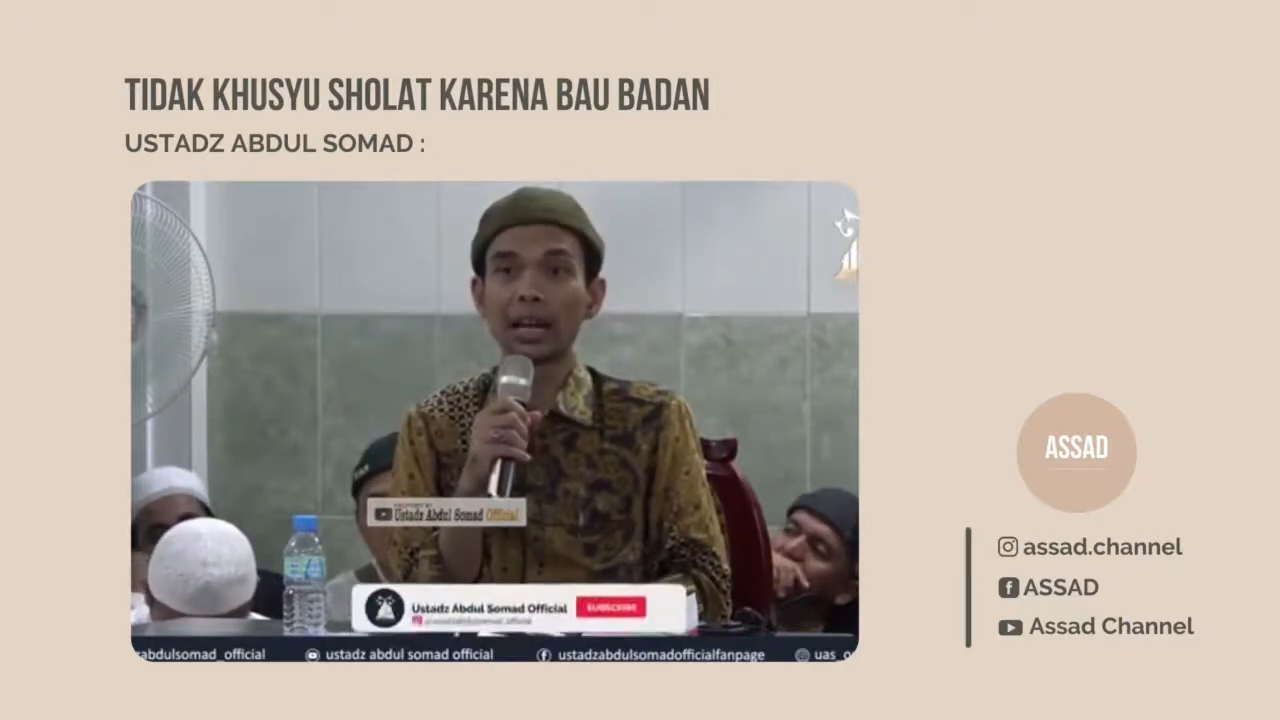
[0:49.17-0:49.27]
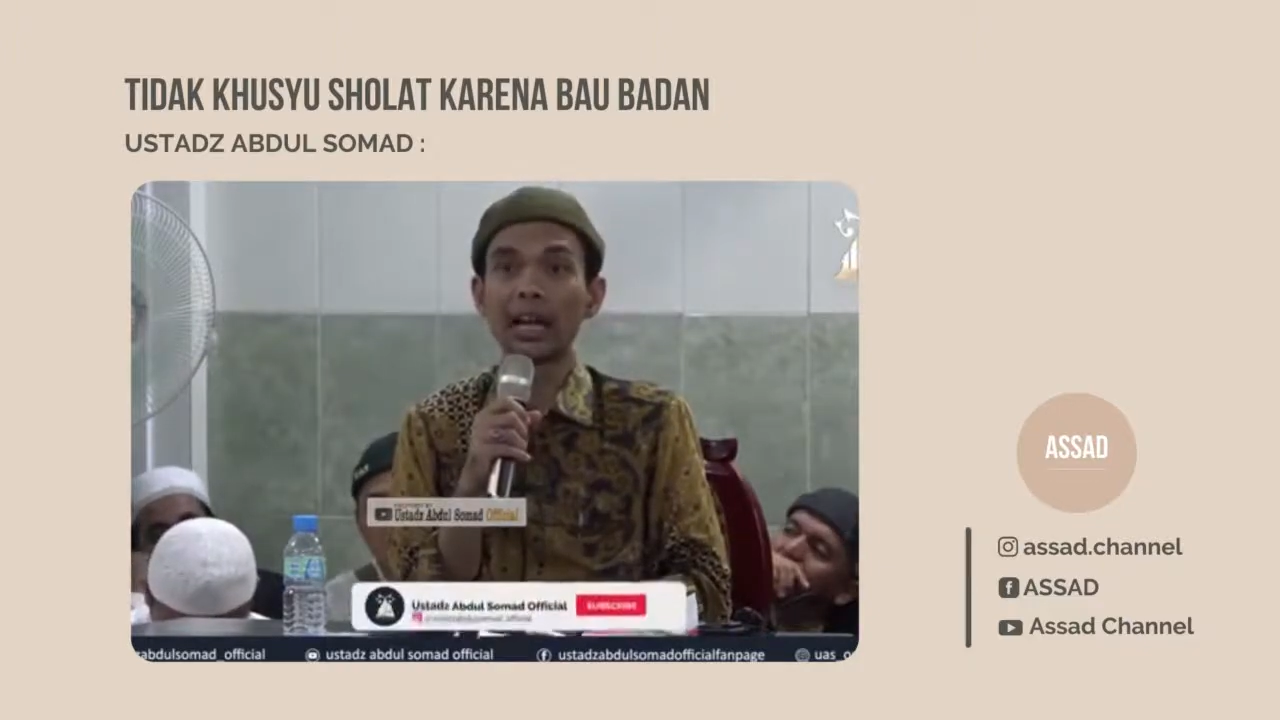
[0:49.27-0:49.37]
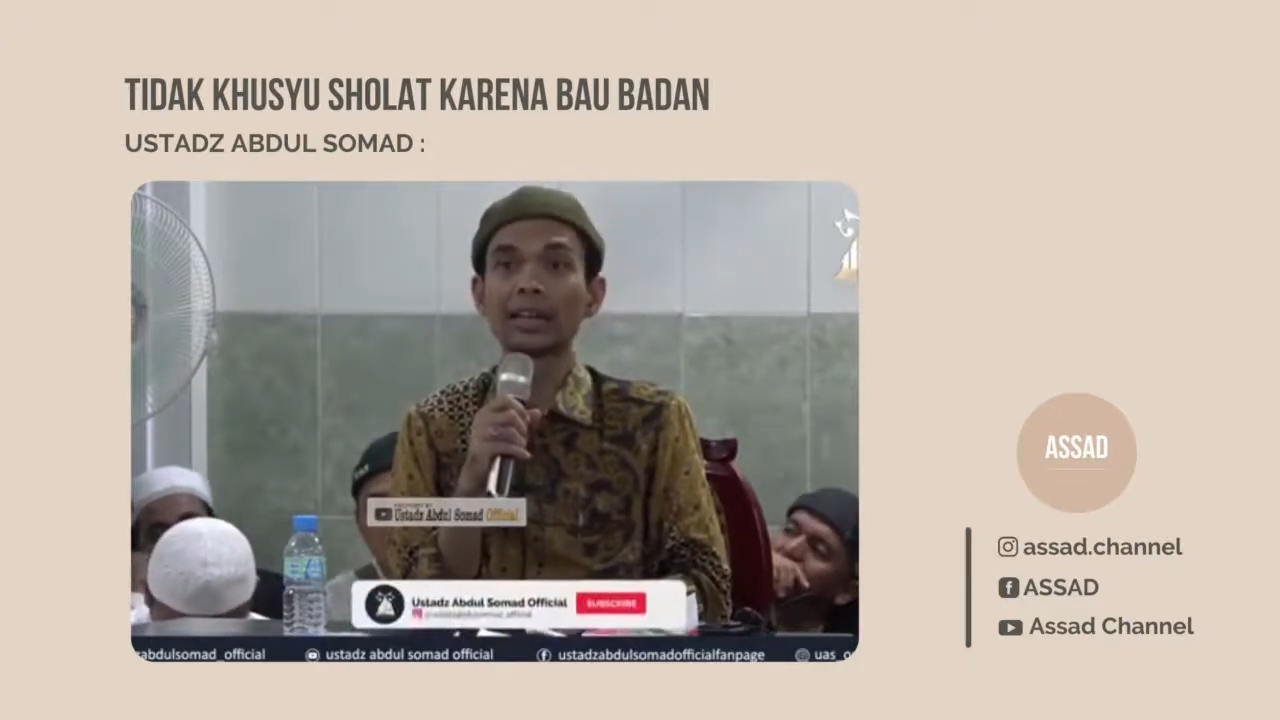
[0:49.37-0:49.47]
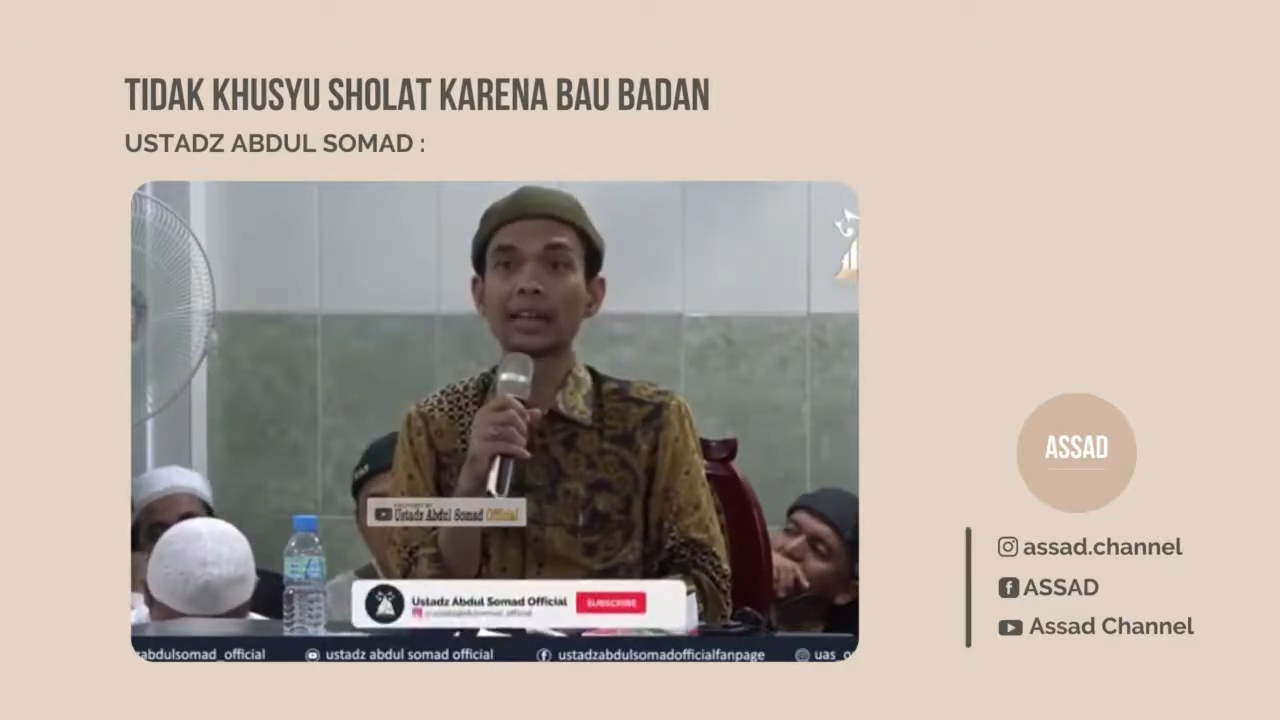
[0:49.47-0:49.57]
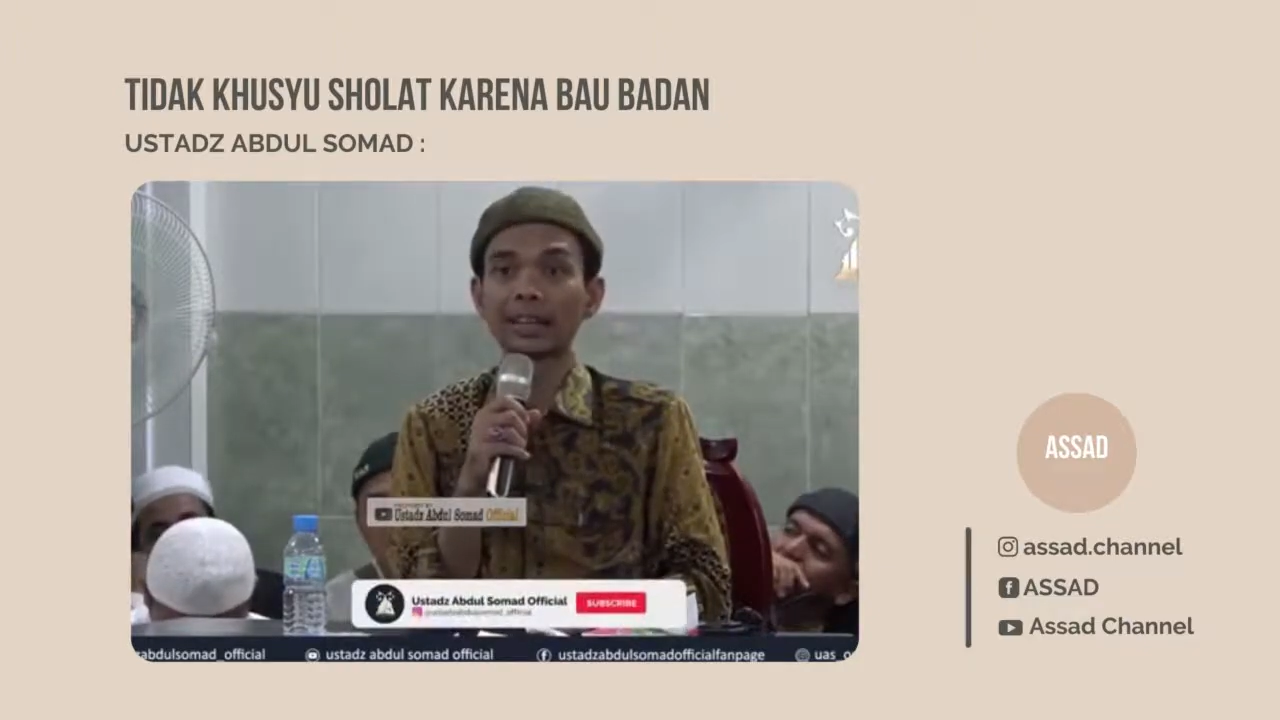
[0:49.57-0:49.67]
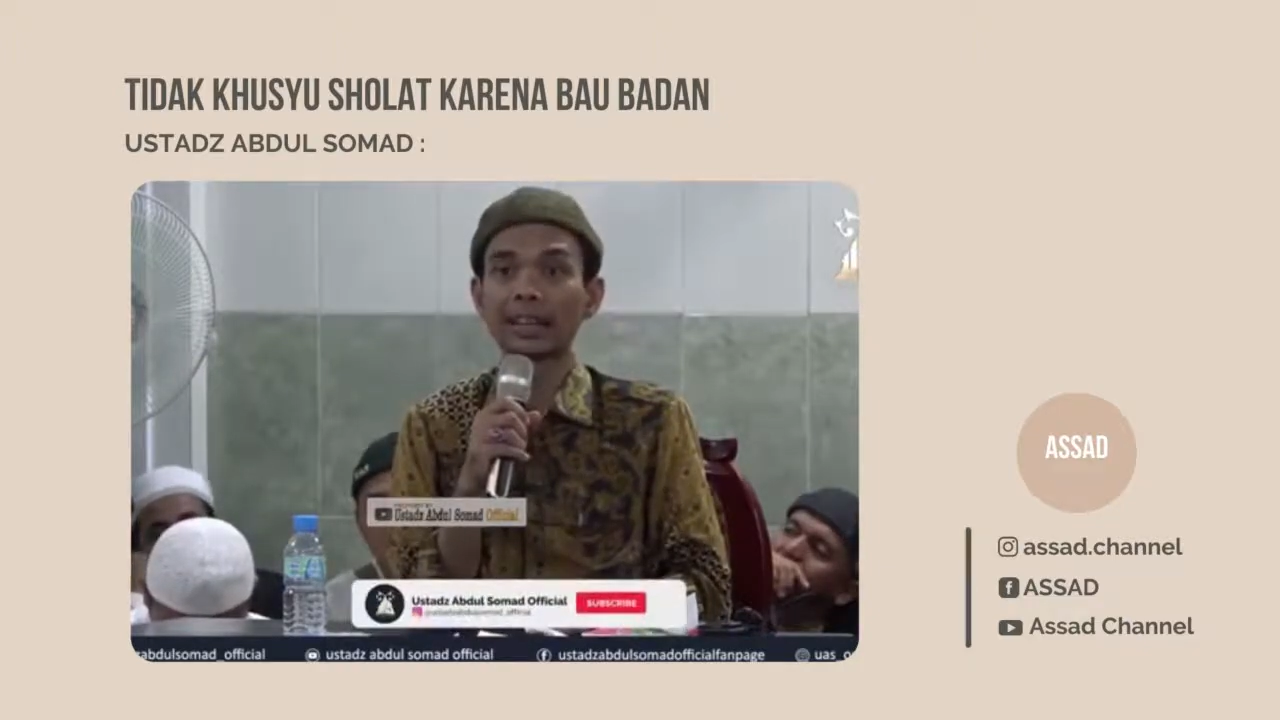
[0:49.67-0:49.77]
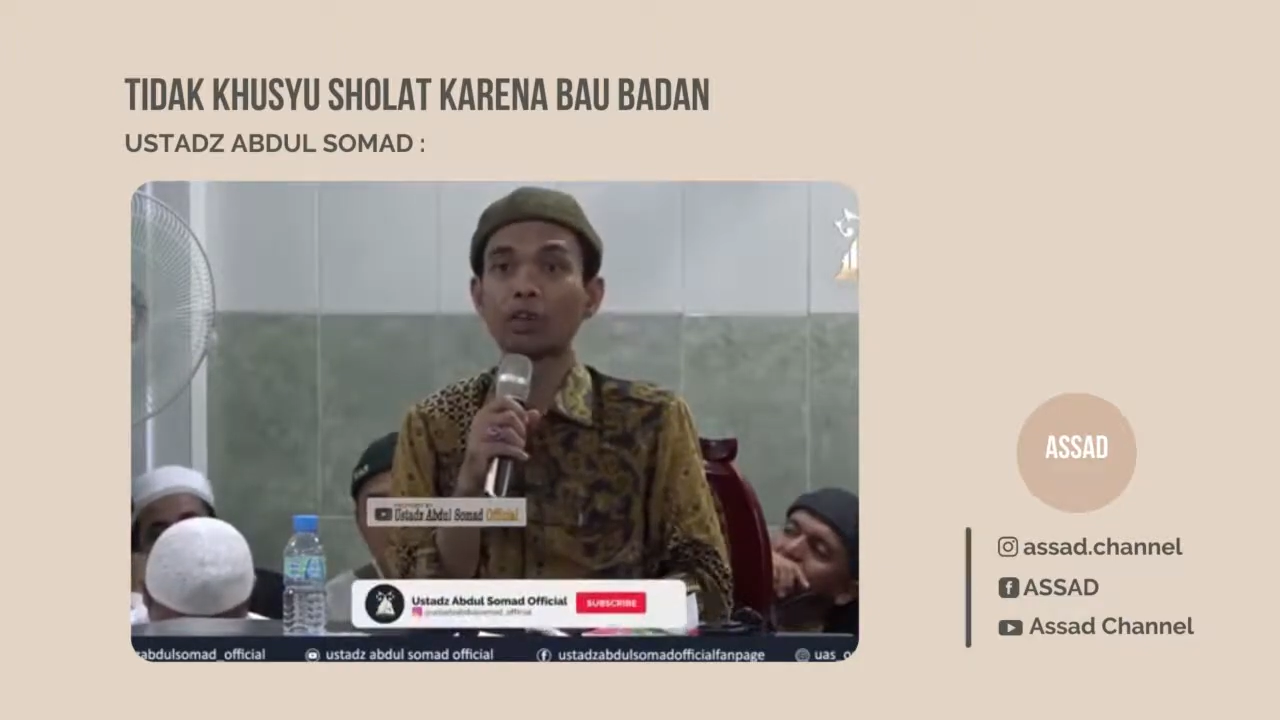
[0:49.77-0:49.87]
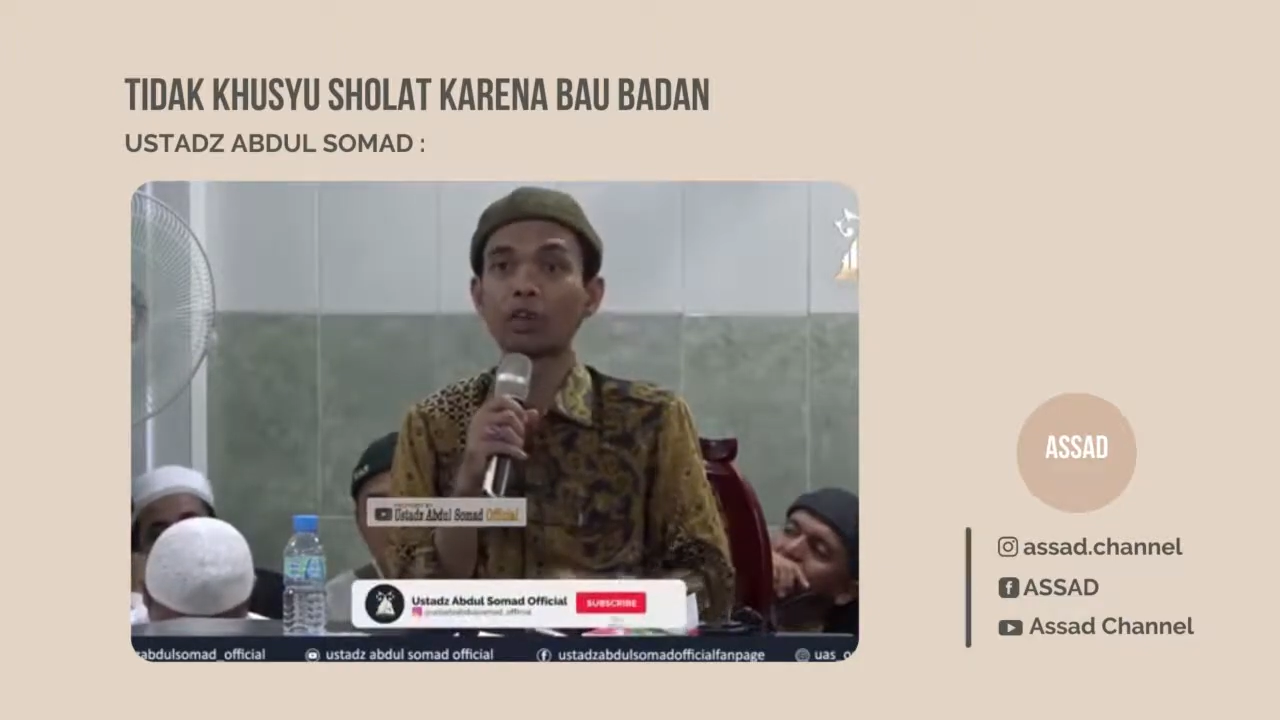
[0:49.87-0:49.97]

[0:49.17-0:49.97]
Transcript: ayatnya